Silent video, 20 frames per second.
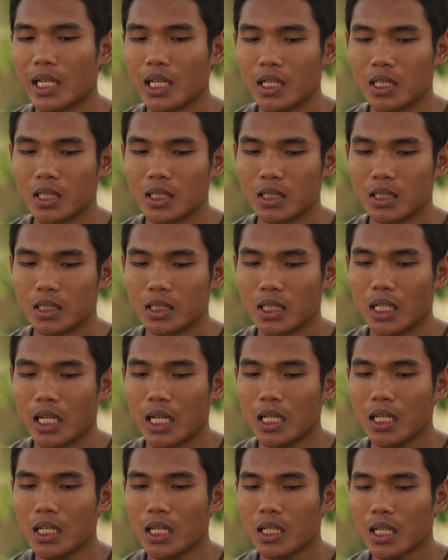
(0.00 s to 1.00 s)
ยังเรีย
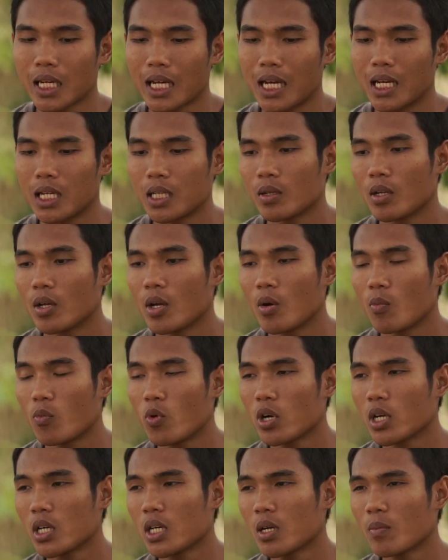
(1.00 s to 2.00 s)
นเรื่องกับพ
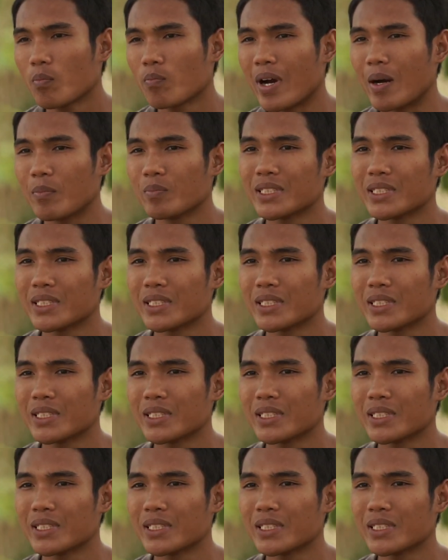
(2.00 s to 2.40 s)
วกเครื่องปั๊ม